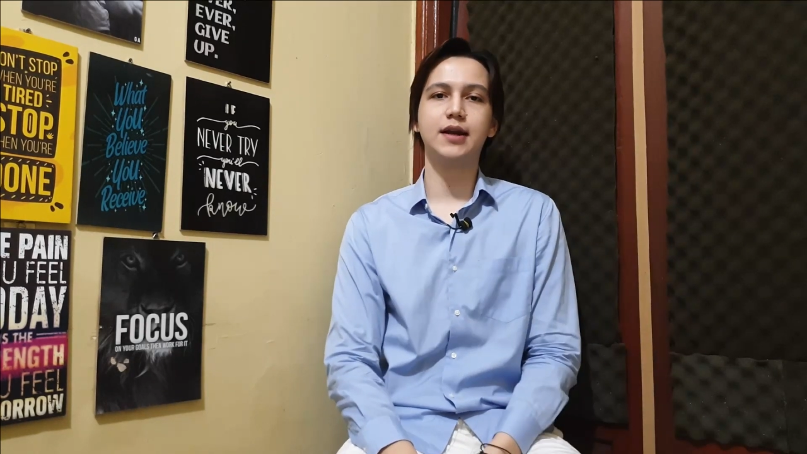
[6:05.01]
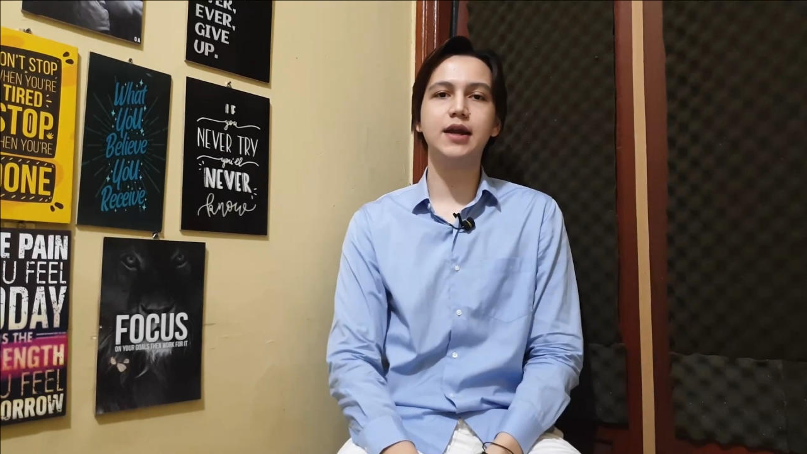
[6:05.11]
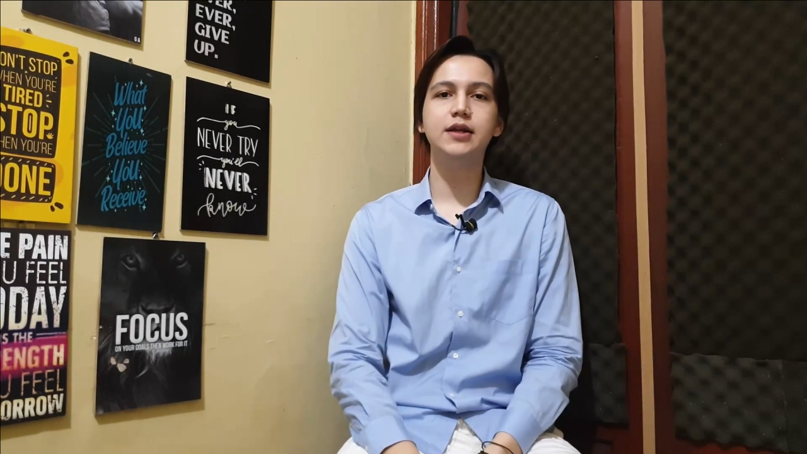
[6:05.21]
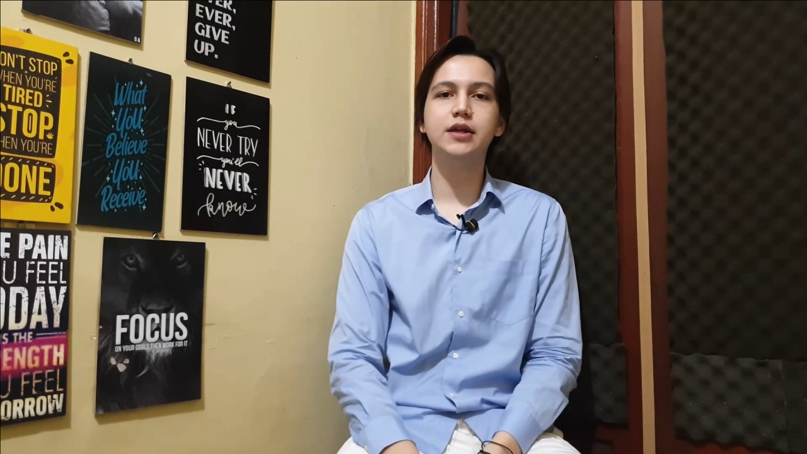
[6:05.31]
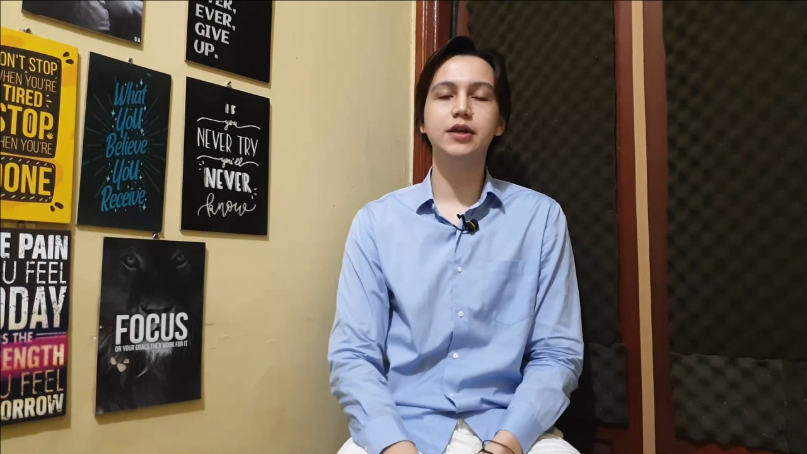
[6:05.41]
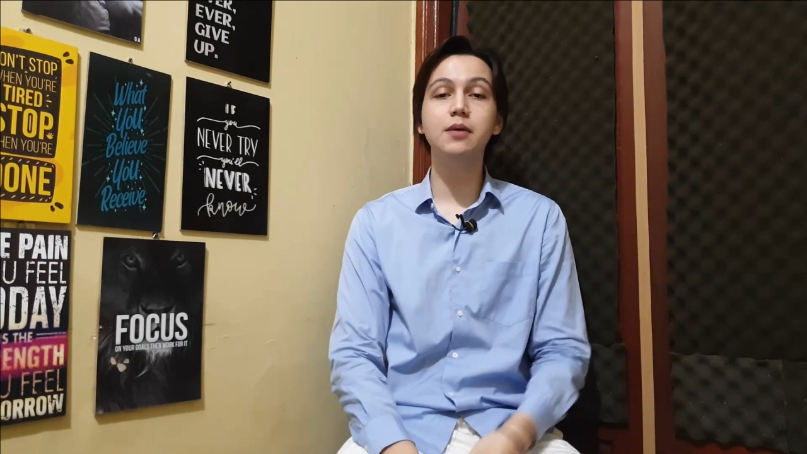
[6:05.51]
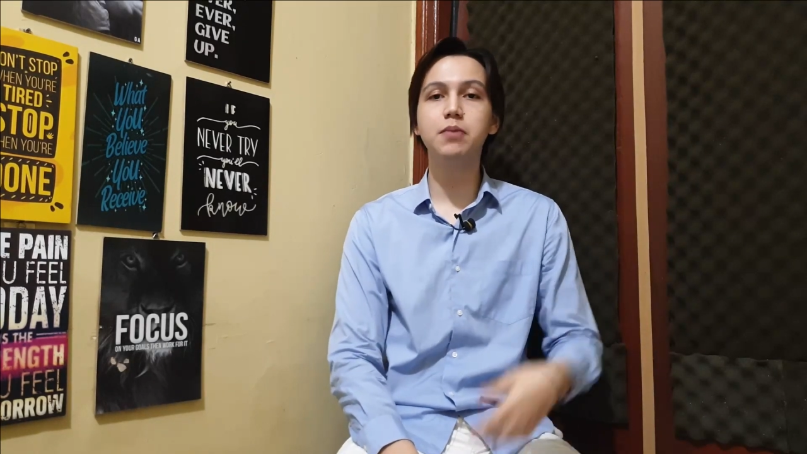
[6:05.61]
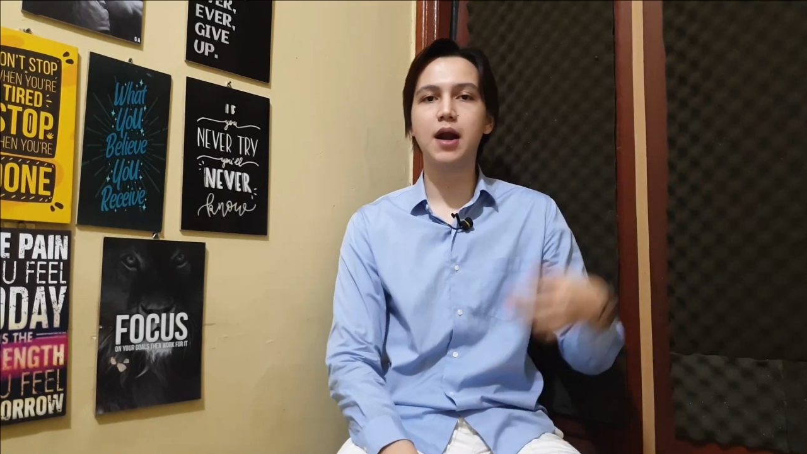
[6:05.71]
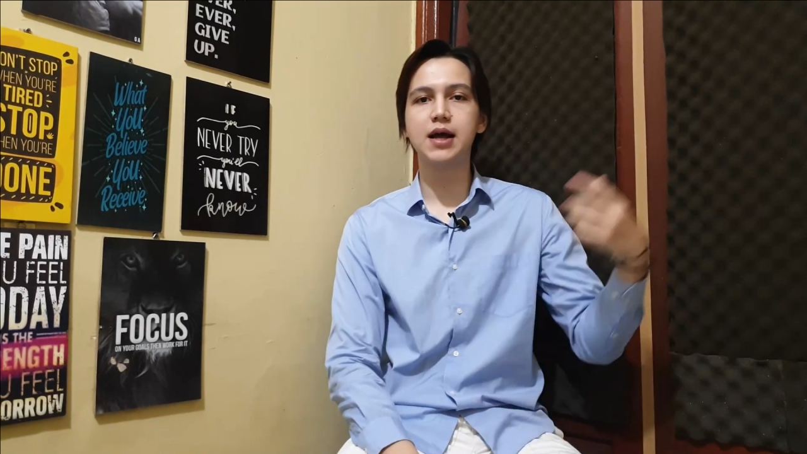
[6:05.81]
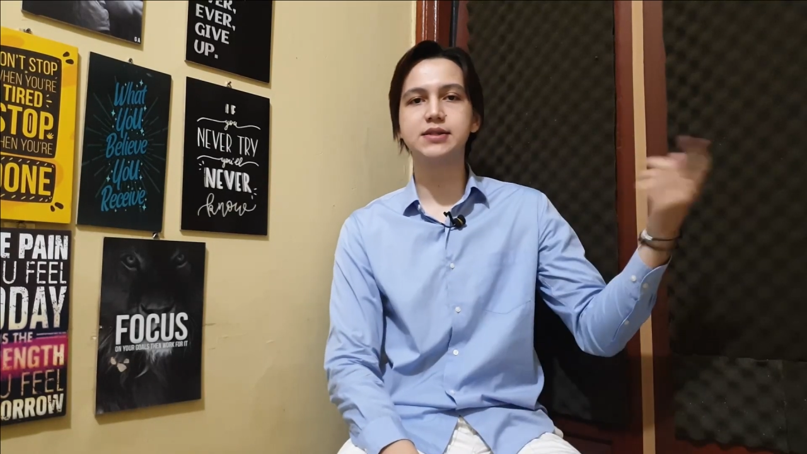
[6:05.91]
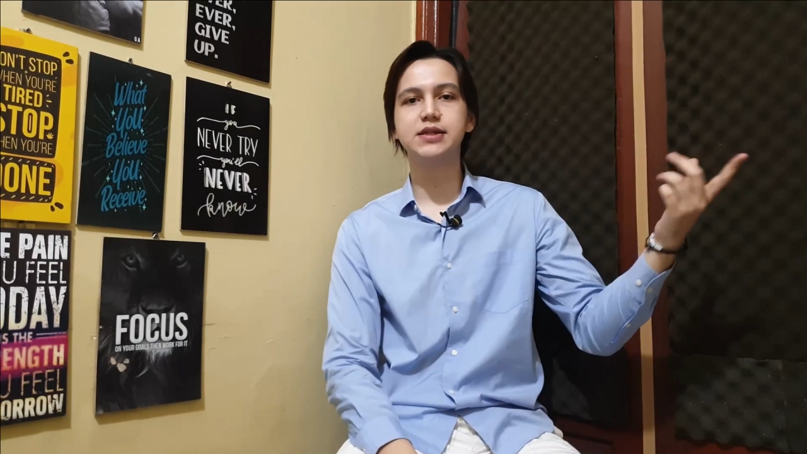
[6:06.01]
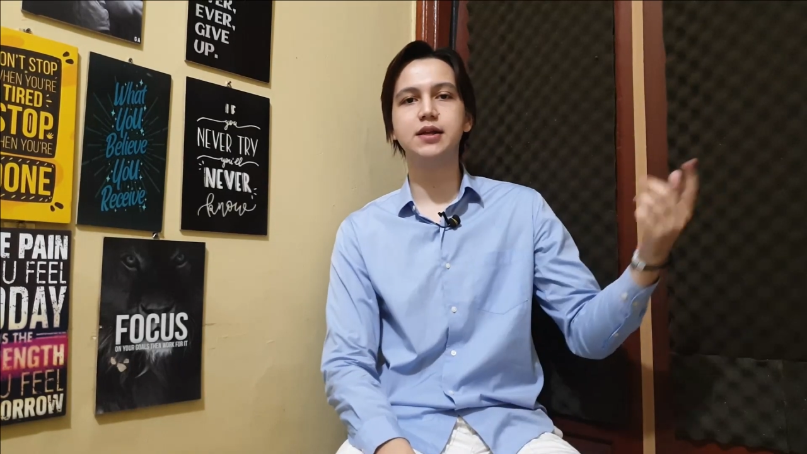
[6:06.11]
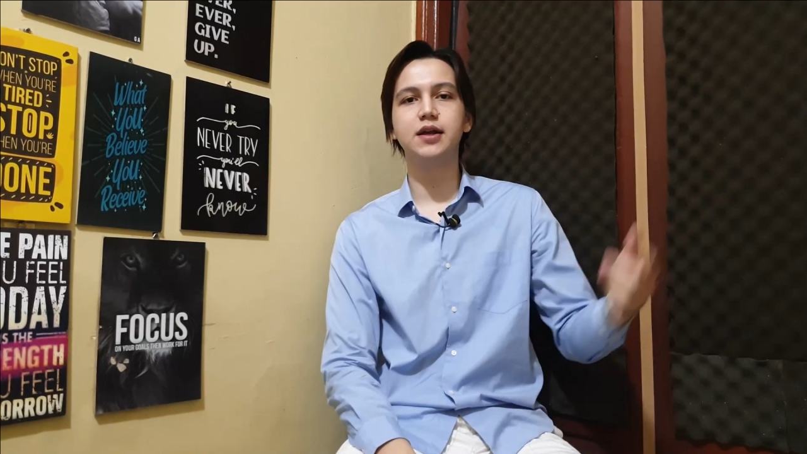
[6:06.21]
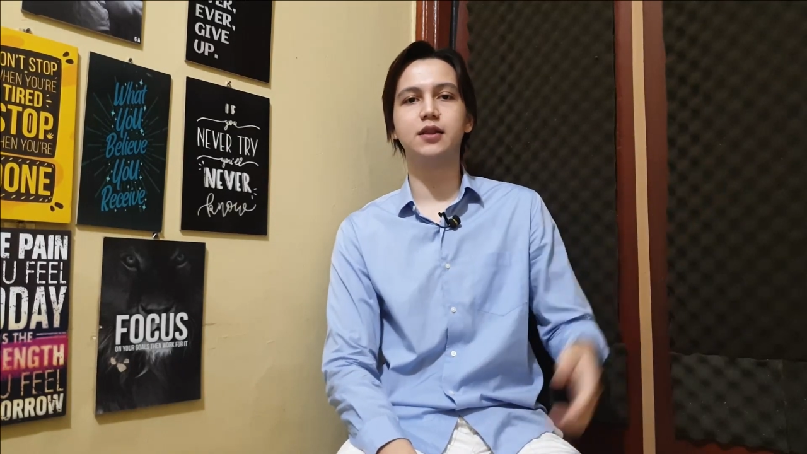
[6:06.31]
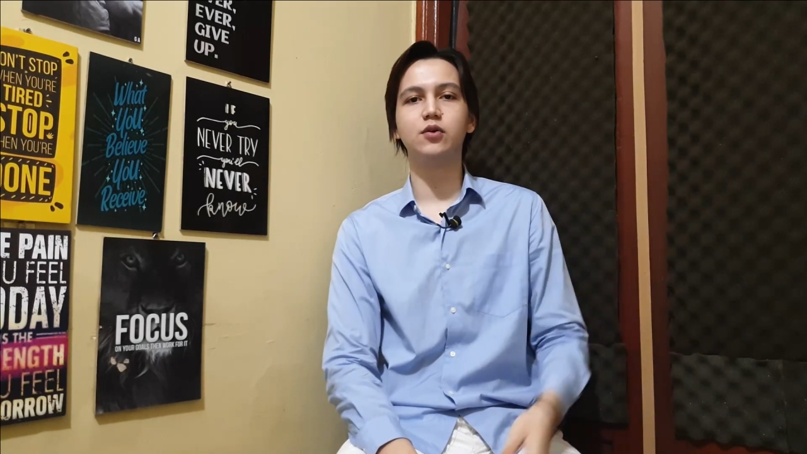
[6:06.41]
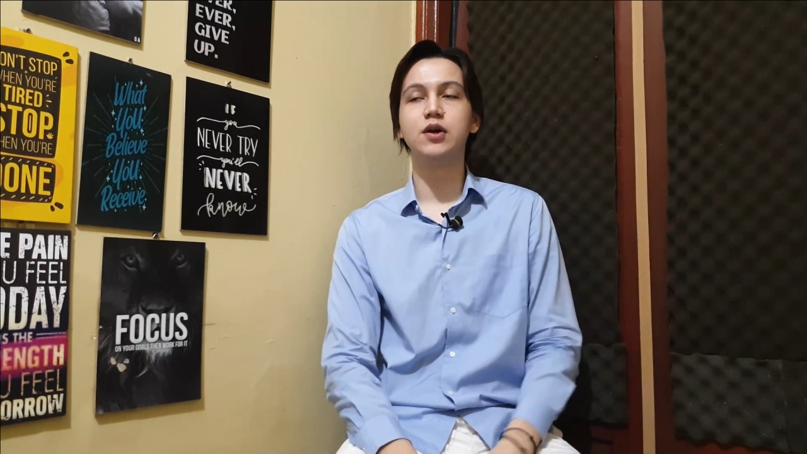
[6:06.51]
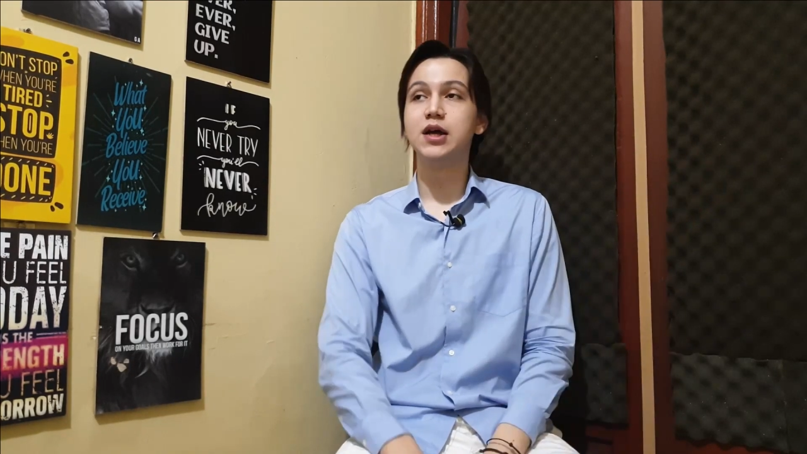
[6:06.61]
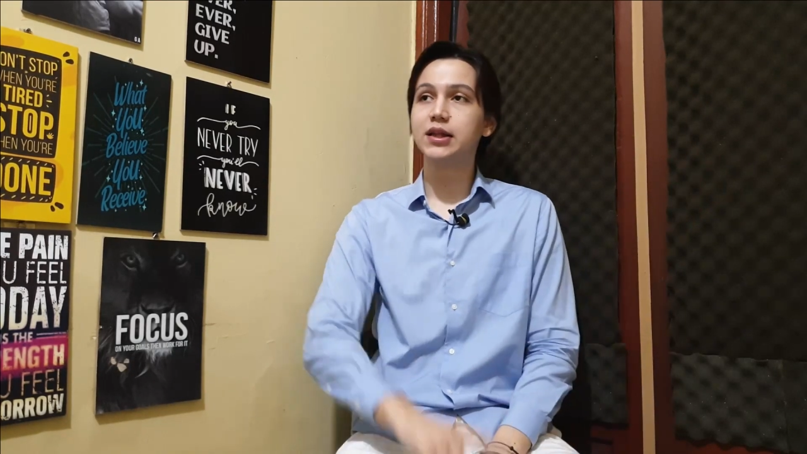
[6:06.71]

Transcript: trading, dia berhasil gitu.